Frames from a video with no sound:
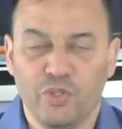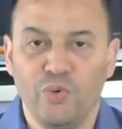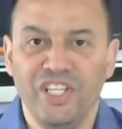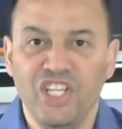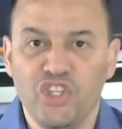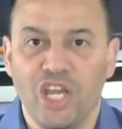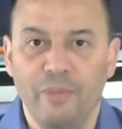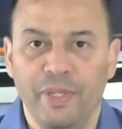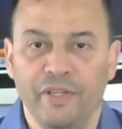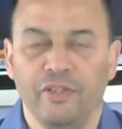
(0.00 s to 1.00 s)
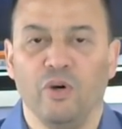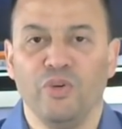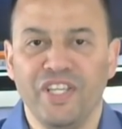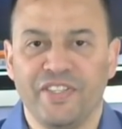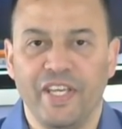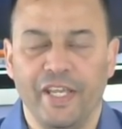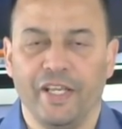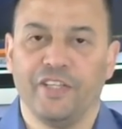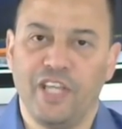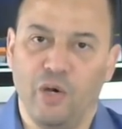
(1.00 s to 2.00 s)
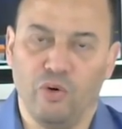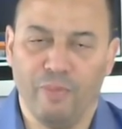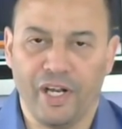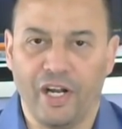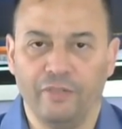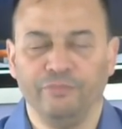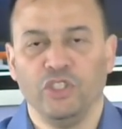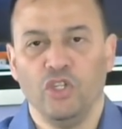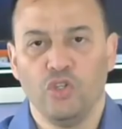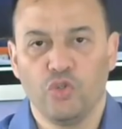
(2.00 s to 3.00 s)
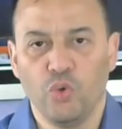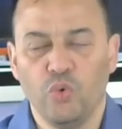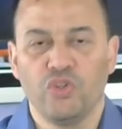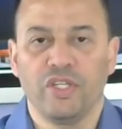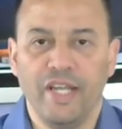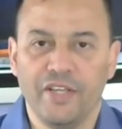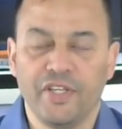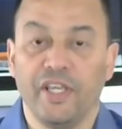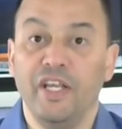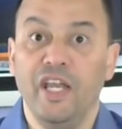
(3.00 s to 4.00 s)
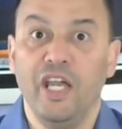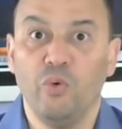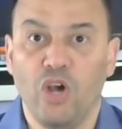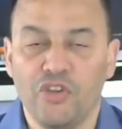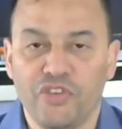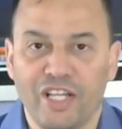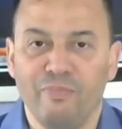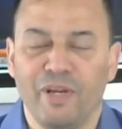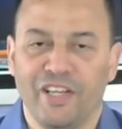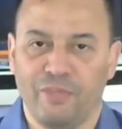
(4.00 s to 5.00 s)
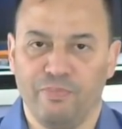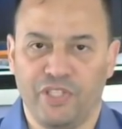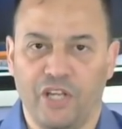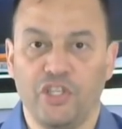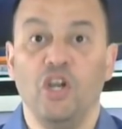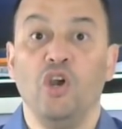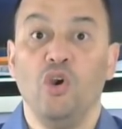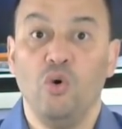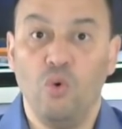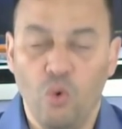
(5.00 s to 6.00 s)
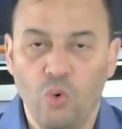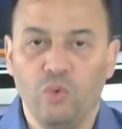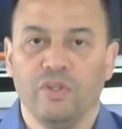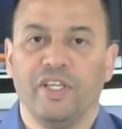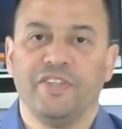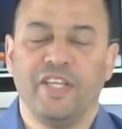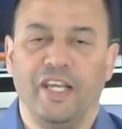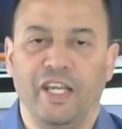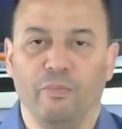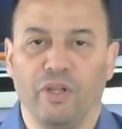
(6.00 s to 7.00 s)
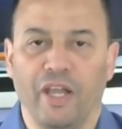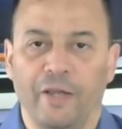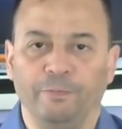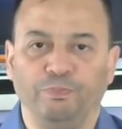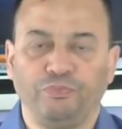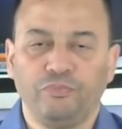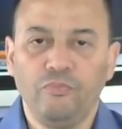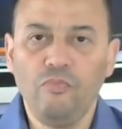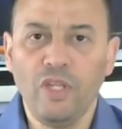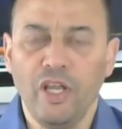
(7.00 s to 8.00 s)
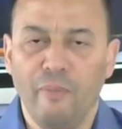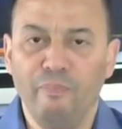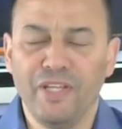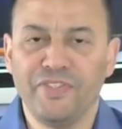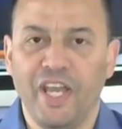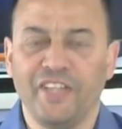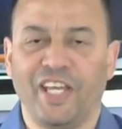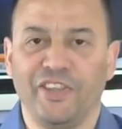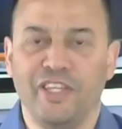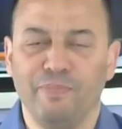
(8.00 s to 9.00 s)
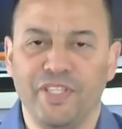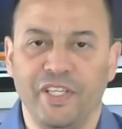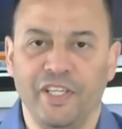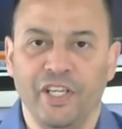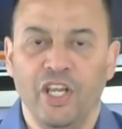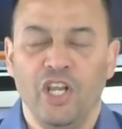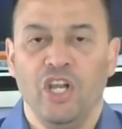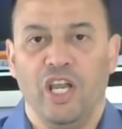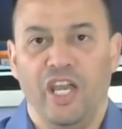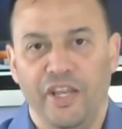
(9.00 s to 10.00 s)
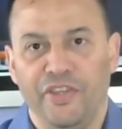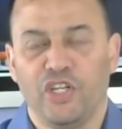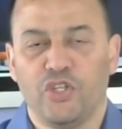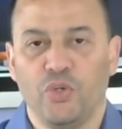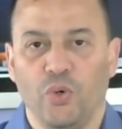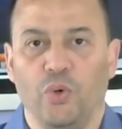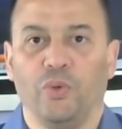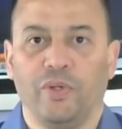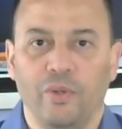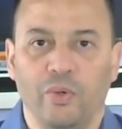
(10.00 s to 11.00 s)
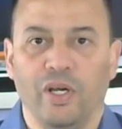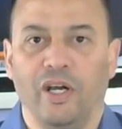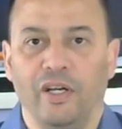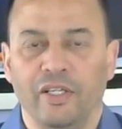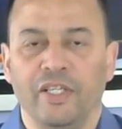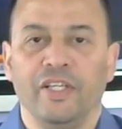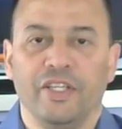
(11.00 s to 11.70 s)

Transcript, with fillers: تكون ايجابي اونيساي كتحاول مره جوج ثلاثه كي اللي حاولوا 10 المرات 15 وكيسهل لهم الله اما انت قدمتي عندك الشروط اللغه